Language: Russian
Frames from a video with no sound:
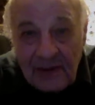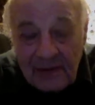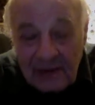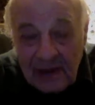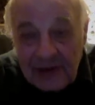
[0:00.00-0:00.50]

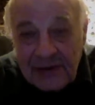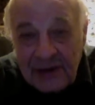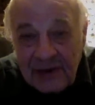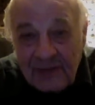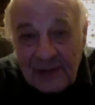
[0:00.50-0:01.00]
даже и
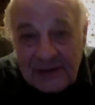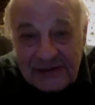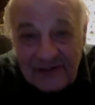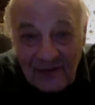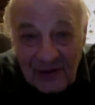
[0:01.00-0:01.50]
не
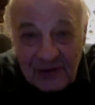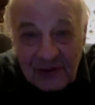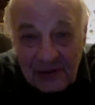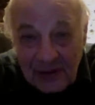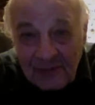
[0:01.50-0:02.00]
представлял,
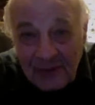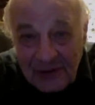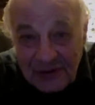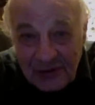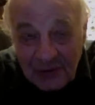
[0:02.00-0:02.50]
что там
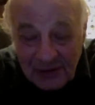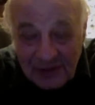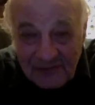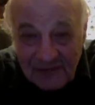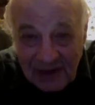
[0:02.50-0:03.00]

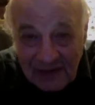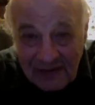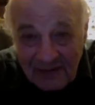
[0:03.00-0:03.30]
происходит в данный